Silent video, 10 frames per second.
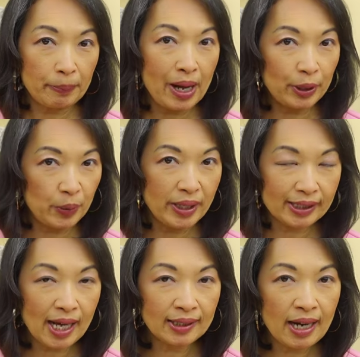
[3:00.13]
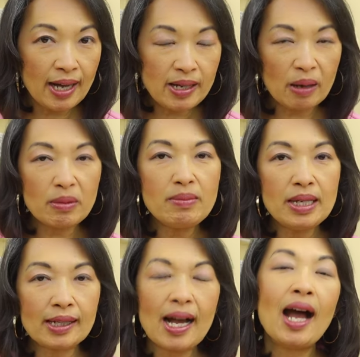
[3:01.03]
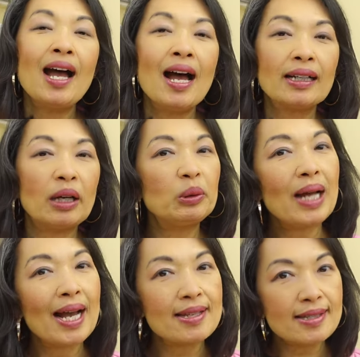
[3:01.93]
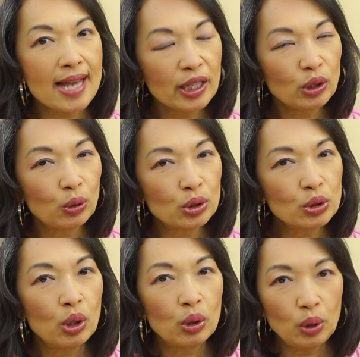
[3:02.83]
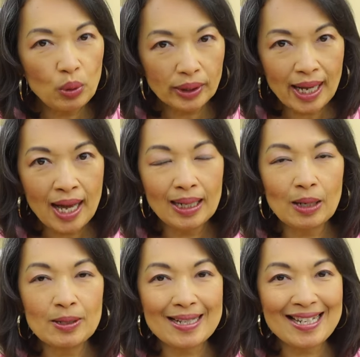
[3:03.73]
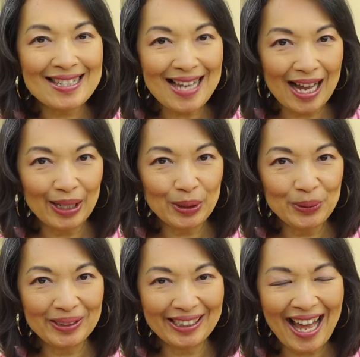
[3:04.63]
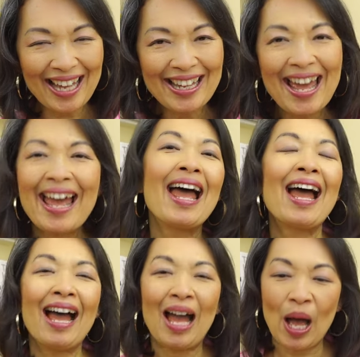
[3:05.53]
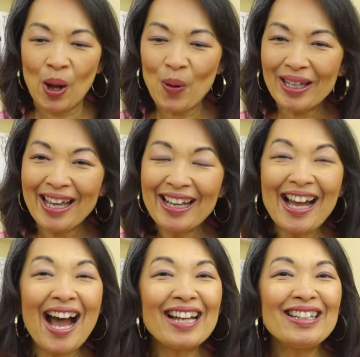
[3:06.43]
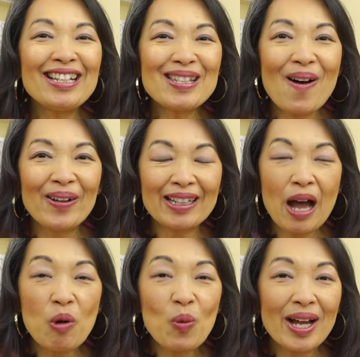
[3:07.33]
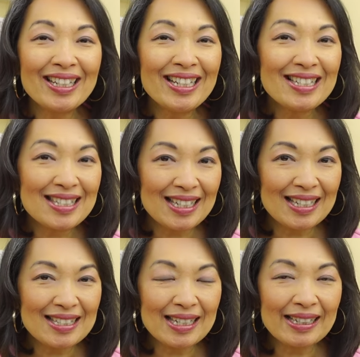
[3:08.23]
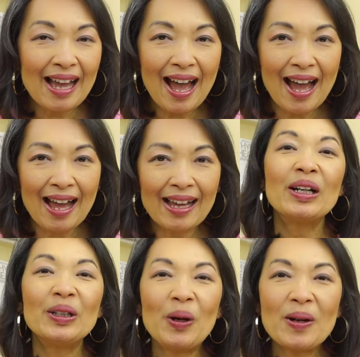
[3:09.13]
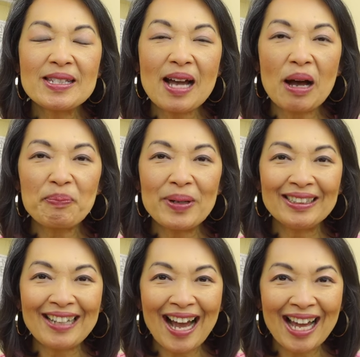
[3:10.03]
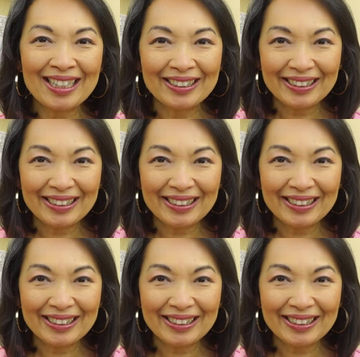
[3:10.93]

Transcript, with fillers: มาด้วยนะคะ ถ้ายังไม่มีนะคะกรุณาแจ้งโค้ชล่วงหน้าเราจะได้สั่งให้คุณนะคะโอเค งานที่สองนะคะวันที่ 4 สิงหา ก็จะเป็นงาน